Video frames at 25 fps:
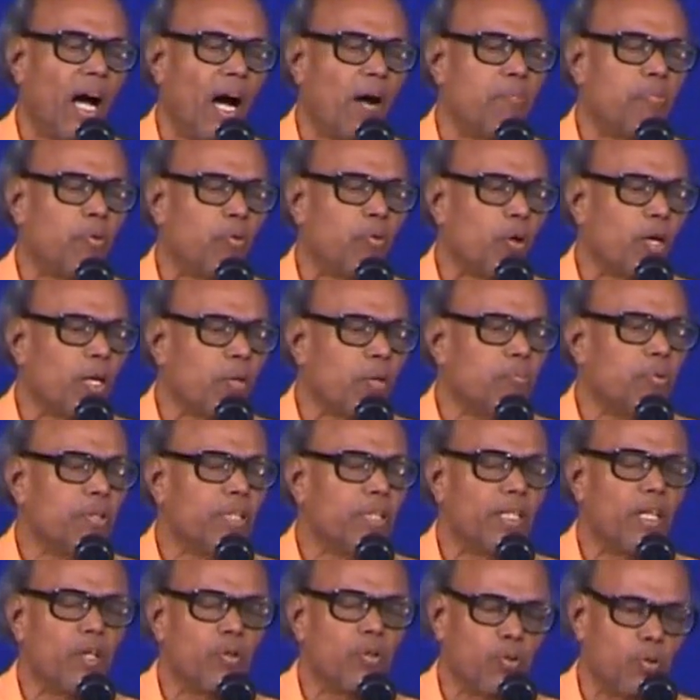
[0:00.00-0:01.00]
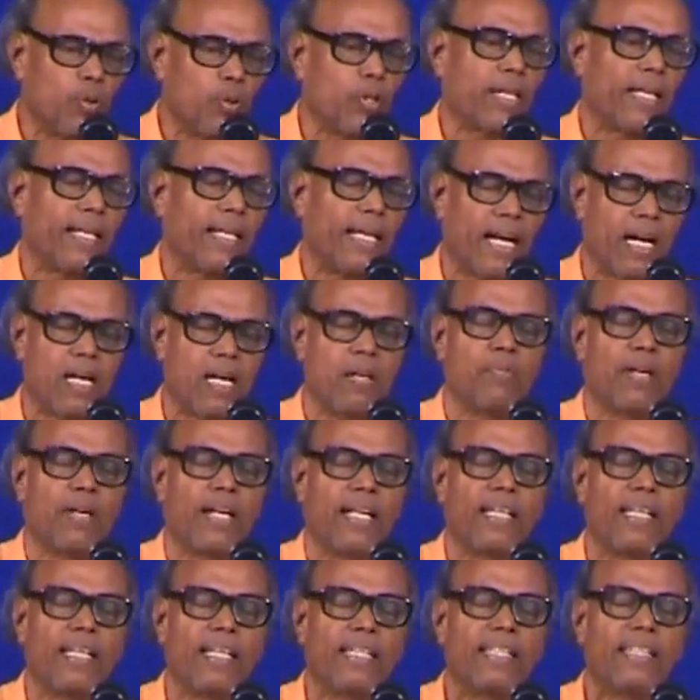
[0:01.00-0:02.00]
அப்போ உடம்பு என்ற கோட்டை
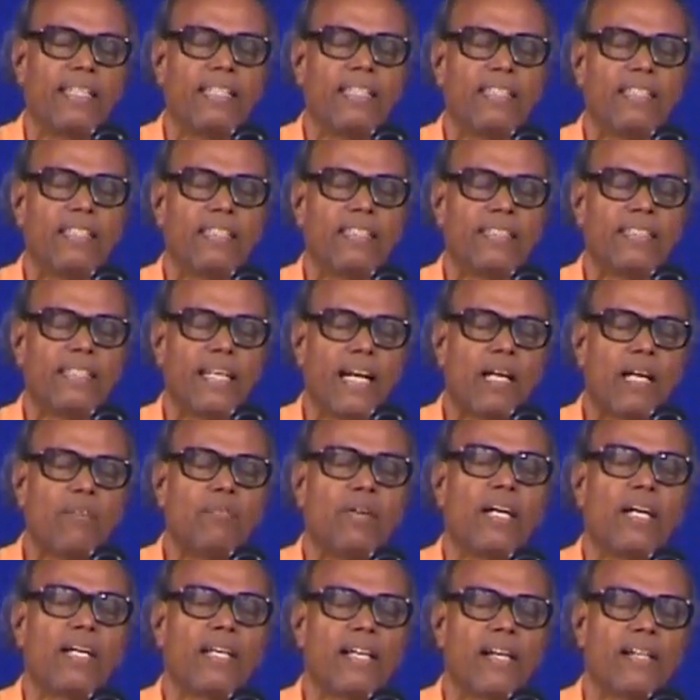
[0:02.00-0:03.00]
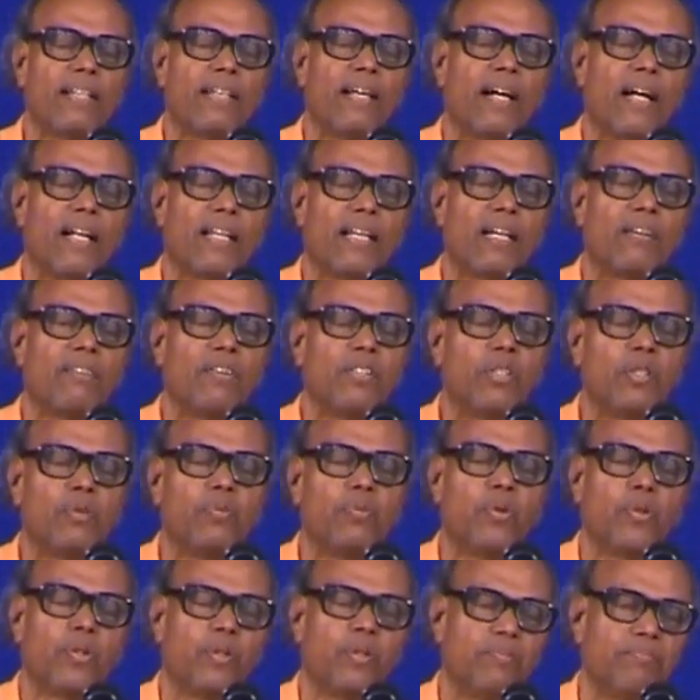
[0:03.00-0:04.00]
அரண்மனை திடமாக இருந்தால் தான் வந்து
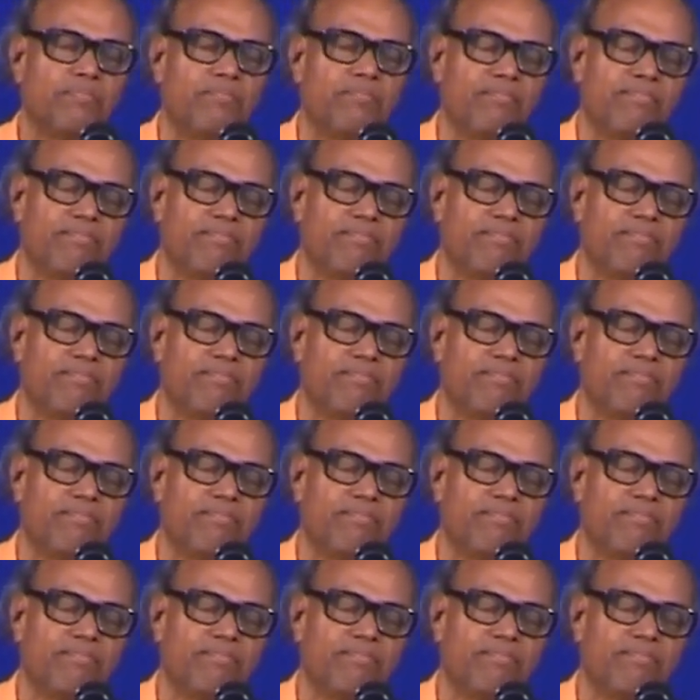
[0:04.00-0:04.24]
போகும்